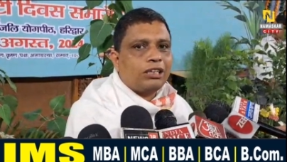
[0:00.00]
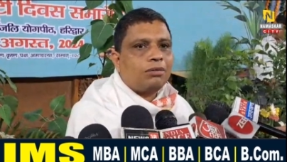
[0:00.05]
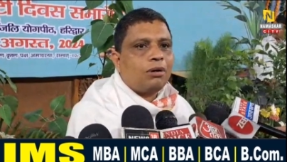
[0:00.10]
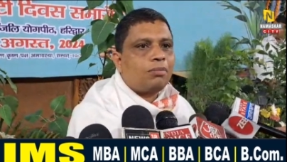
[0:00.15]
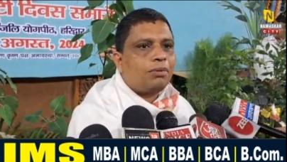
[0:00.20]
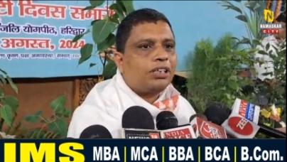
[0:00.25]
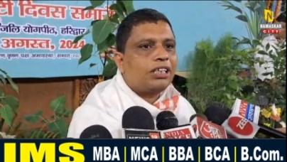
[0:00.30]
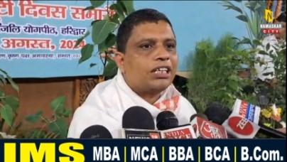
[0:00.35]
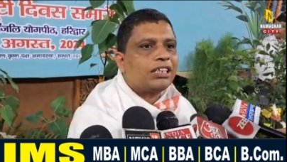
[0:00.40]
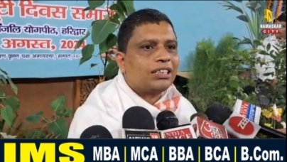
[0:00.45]
में
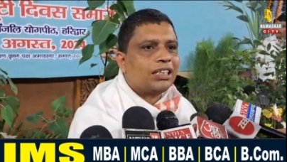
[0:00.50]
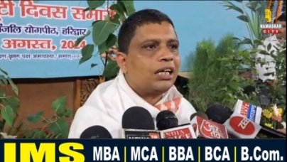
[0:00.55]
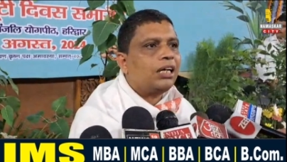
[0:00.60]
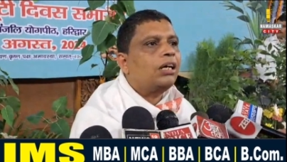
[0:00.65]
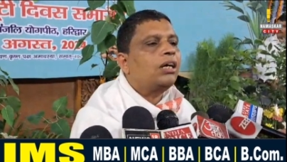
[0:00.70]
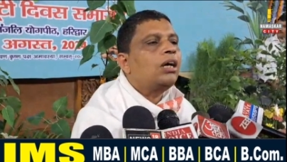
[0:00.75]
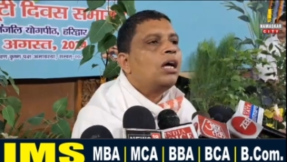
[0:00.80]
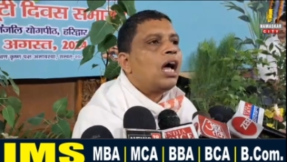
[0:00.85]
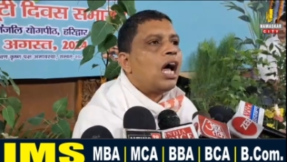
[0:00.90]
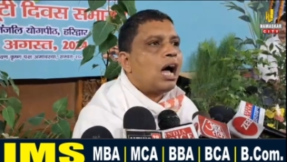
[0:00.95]
भी जैसे
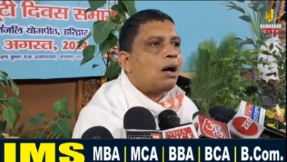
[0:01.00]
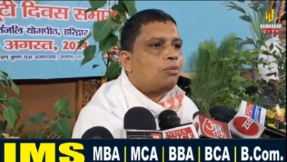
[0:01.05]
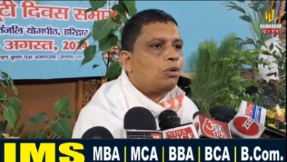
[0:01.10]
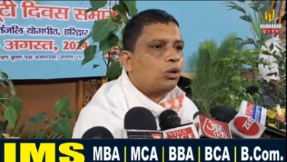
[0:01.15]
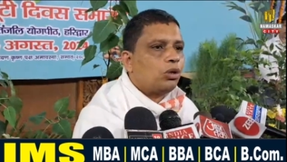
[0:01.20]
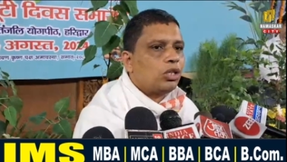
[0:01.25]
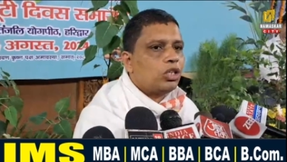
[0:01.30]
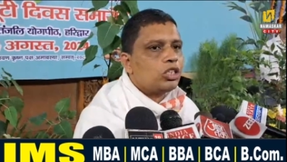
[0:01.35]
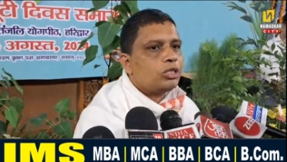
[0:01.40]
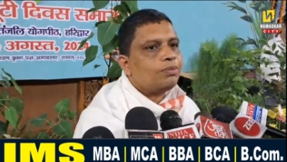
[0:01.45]
हम
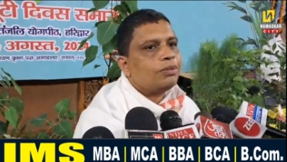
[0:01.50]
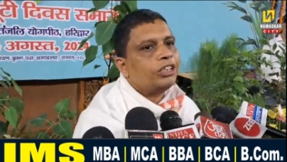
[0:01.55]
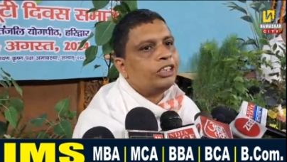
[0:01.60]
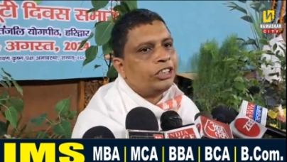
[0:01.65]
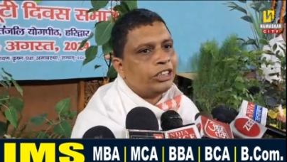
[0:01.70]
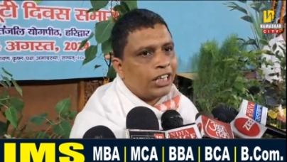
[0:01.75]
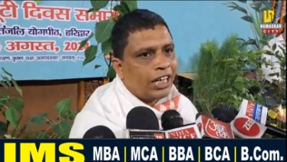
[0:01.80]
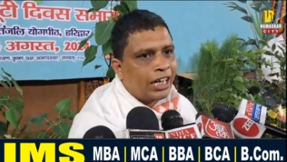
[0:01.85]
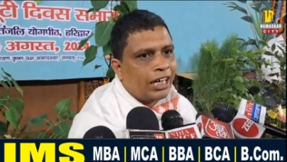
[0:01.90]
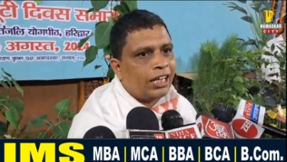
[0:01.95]
लोगों ने इसमें
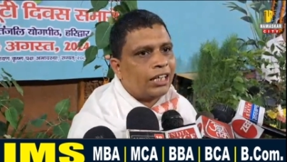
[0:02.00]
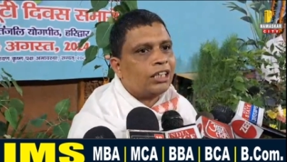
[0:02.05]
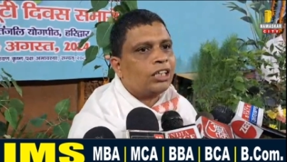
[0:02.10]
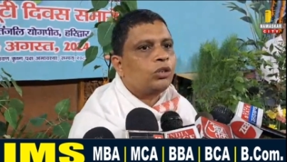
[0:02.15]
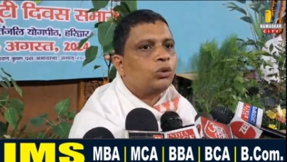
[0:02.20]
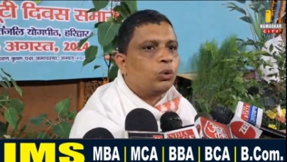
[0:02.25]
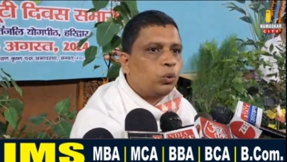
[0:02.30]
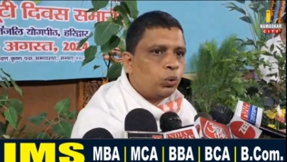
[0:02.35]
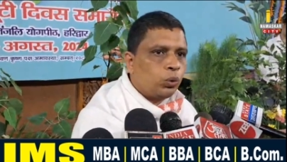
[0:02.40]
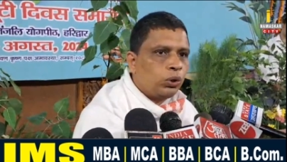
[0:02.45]
शहद
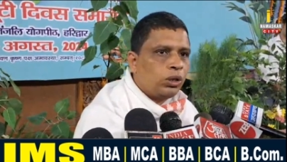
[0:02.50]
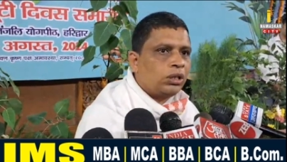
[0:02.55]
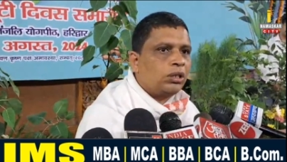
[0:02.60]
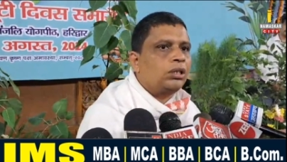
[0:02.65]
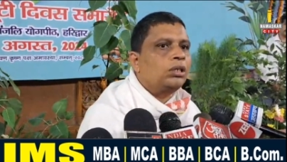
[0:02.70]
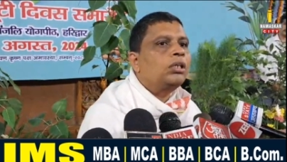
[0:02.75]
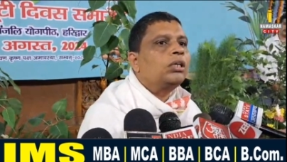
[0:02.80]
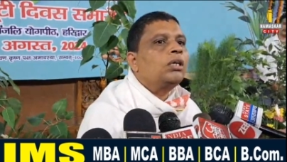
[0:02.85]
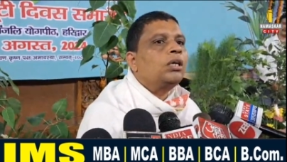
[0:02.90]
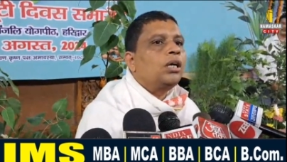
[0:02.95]
दूध
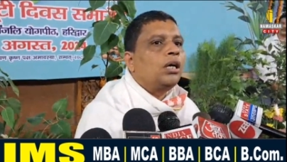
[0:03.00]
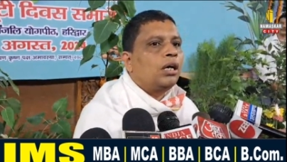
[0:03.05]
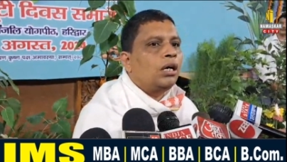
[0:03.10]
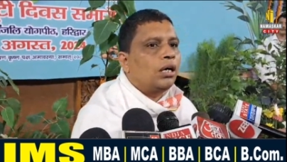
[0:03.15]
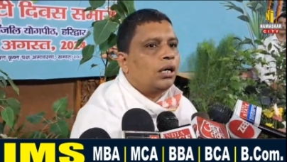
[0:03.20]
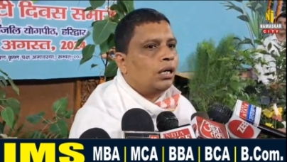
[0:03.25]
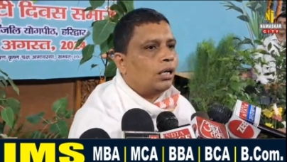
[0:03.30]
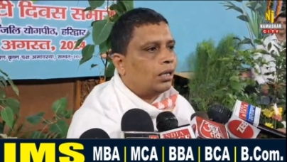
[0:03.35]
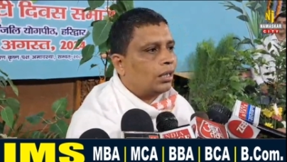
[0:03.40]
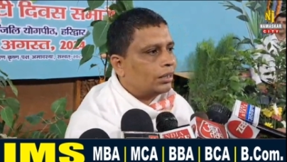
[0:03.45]

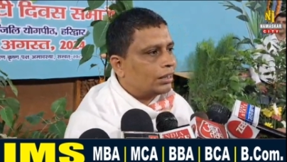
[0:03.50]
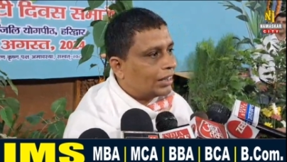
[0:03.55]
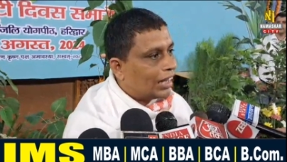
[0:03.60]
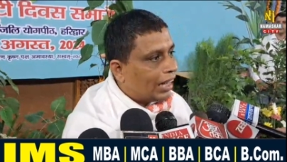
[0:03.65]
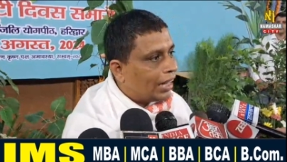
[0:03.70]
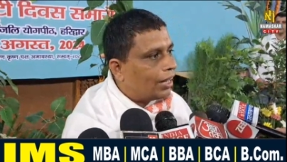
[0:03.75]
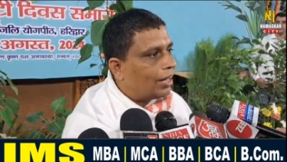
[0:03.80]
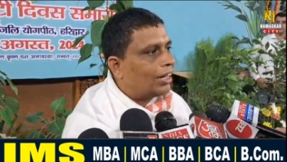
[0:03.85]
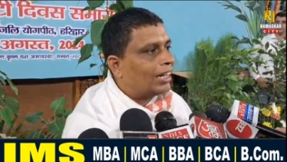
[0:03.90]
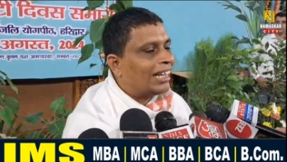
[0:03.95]
आ,
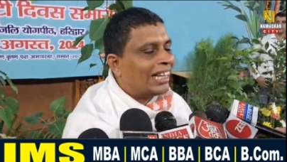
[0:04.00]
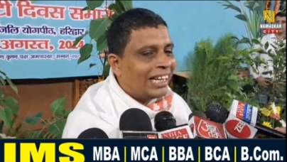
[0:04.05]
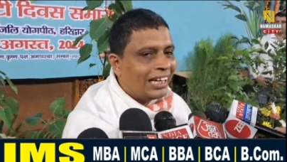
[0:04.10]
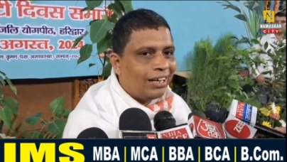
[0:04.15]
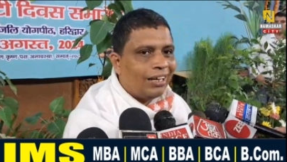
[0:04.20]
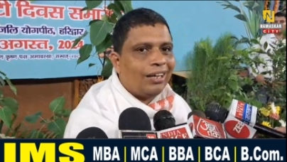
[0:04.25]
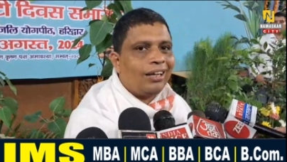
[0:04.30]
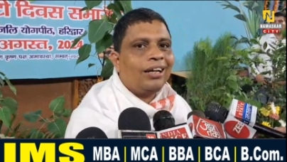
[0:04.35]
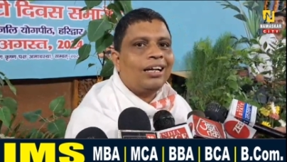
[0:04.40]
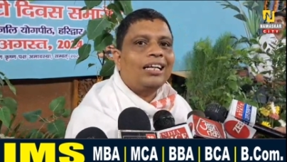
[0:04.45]
तेल
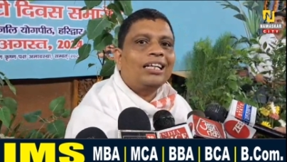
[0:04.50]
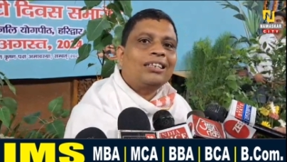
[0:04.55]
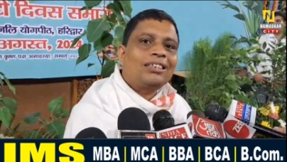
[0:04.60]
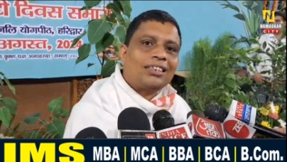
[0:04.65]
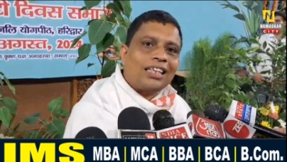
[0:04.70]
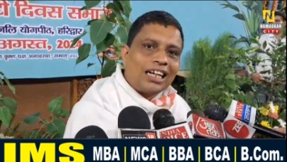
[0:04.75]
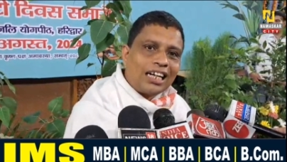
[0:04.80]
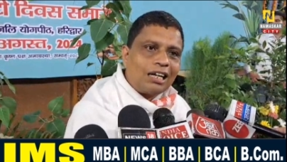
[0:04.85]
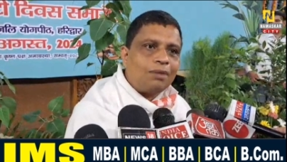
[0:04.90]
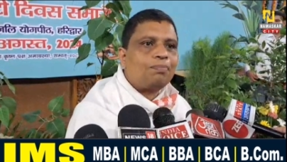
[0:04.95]
घी इस
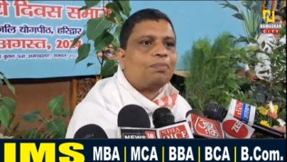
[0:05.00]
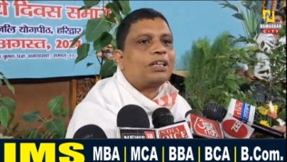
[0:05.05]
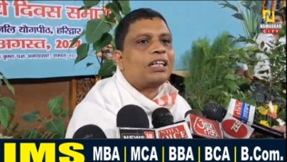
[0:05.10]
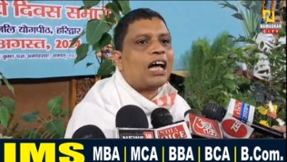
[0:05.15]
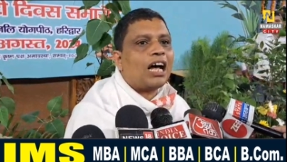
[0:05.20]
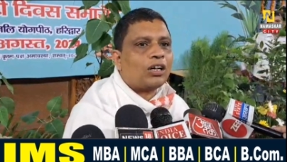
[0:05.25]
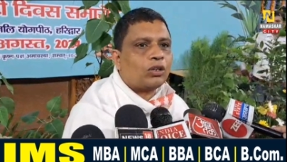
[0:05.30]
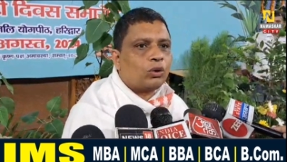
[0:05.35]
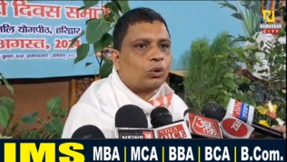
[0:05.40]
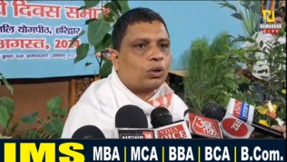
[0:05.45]
तरह के
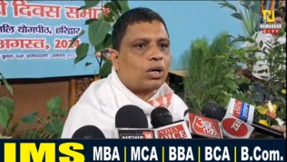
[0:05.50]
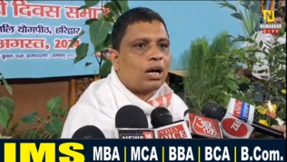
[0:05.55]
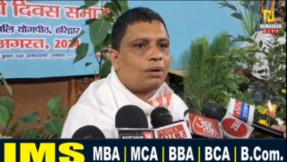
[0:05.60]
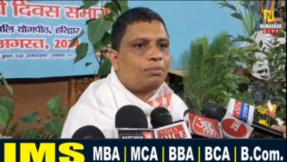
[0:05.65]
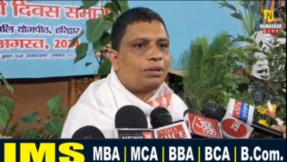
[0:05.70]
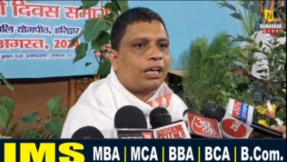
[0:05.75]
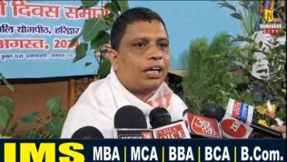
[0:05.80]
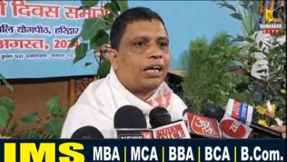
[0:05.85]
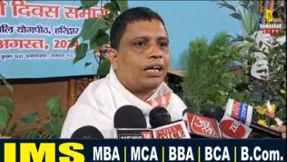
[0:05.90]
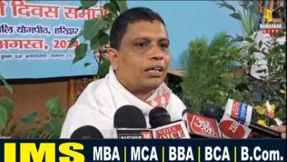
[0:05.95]
पदार्थों का
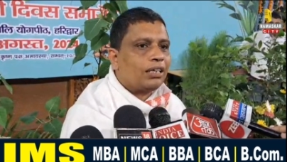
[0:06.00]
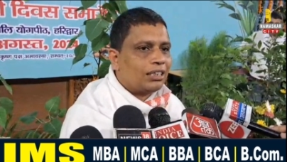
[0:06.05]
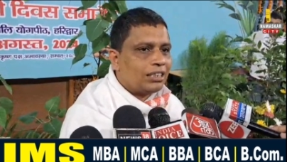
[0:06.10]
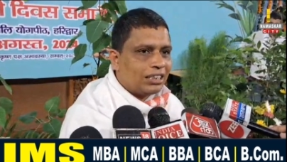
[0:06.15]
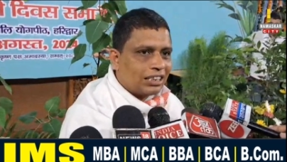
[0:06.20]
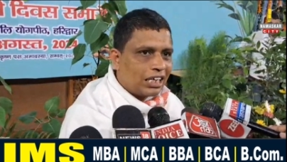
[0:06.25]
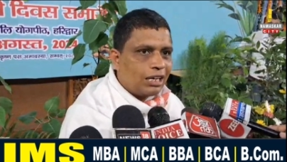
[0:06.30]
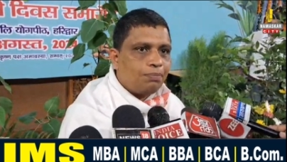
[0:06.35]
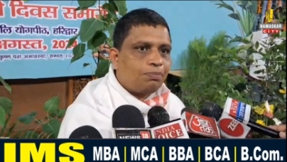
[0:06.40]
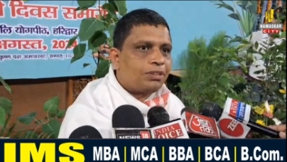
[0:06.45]
भी एक
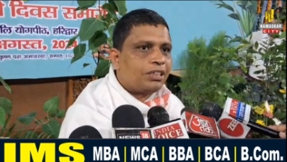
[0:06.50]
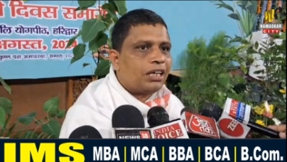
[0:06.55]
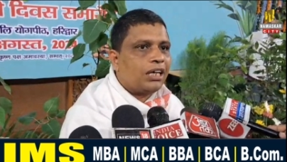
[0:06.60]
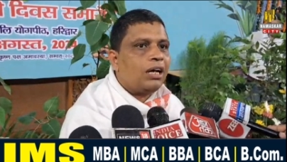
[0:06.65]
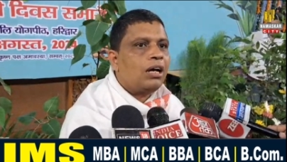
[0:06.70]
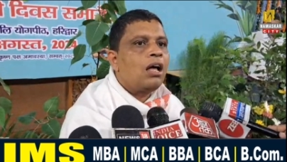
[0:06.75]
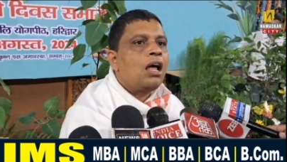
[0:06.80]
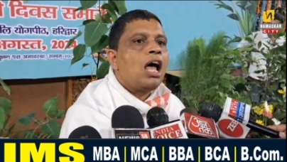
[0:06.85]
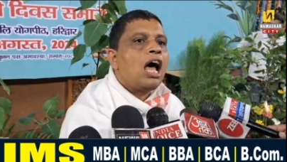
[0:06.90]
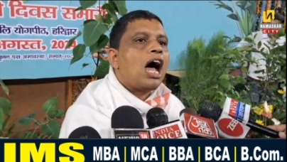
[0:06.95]
स्ट्रिप से
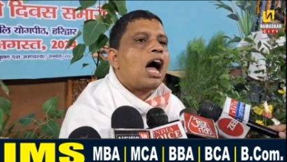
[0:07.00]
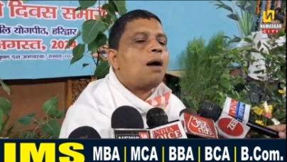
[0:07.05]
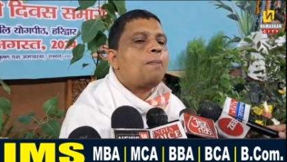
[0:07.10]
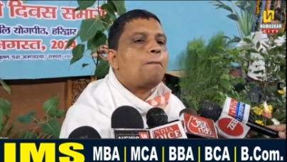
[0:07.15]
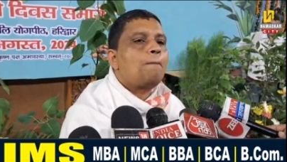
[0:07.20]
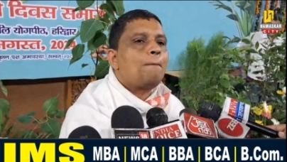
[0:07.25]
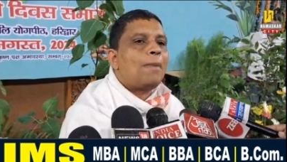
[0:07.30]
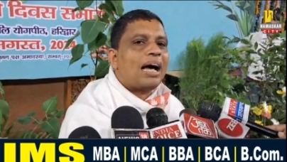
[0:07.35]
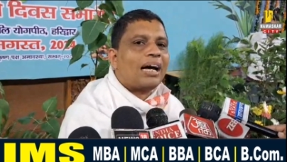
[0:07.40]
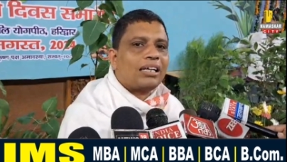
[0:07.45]
आप
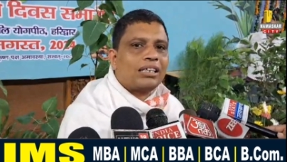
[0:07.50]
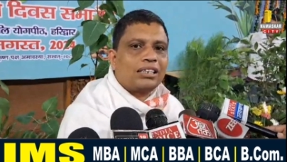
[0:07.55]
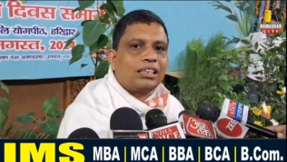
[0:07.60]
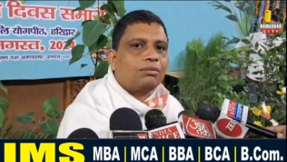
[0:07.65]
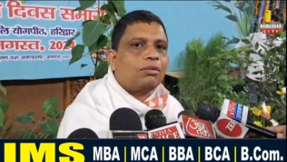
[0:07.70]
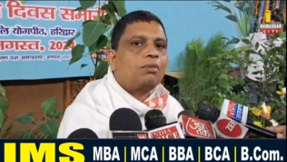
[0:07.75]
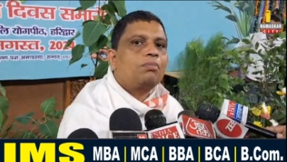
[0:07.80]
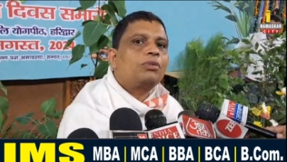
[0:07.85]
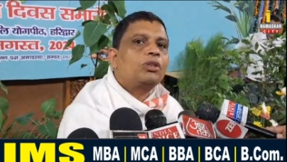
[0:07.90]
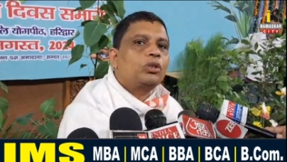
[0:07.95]

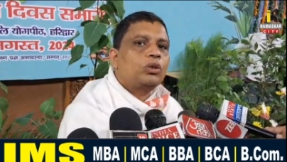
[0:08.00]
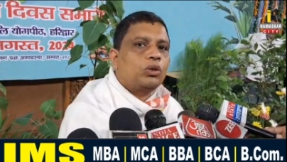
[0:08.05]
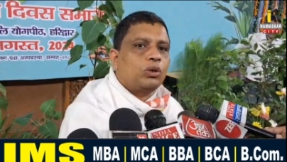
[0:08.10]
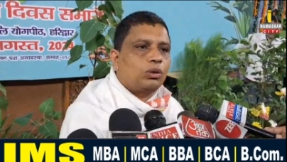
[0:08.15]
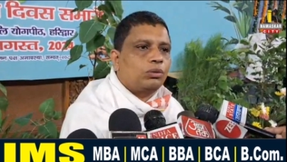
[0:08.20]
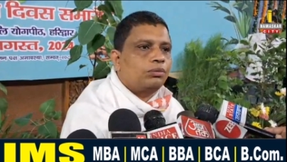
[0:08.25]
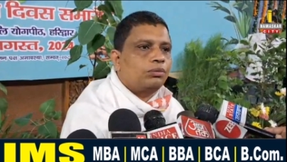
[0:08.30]
मैक्सिमम जो